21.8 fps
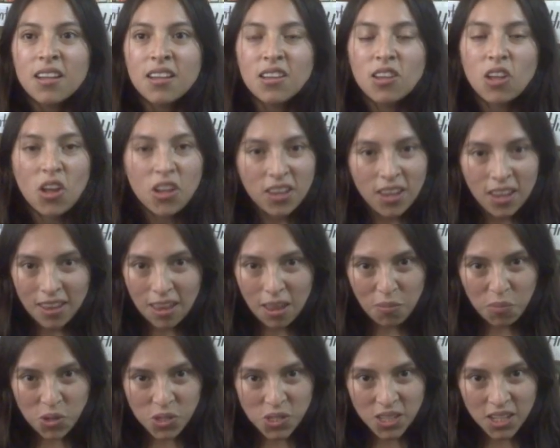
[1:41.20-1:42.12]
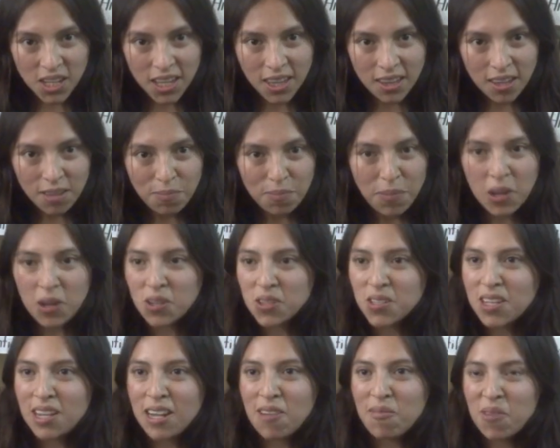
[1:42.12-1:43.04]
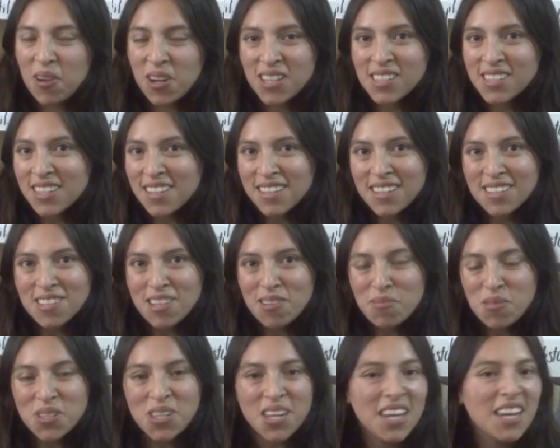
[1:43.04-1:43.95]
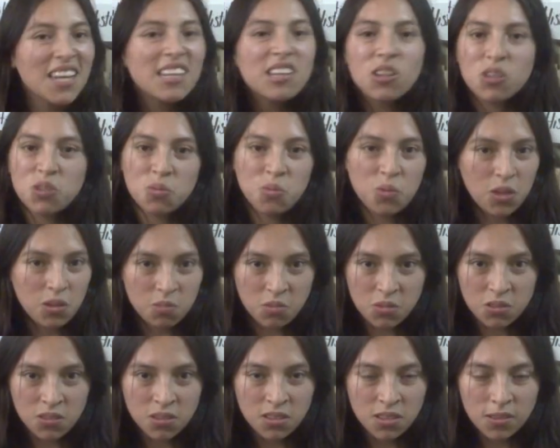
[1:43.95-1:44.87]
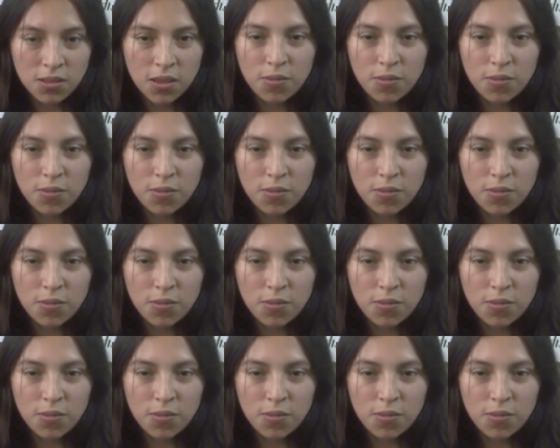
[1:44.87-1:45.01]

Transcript: no tenemos nada, pero si le molesta que fumando, nos fuimos.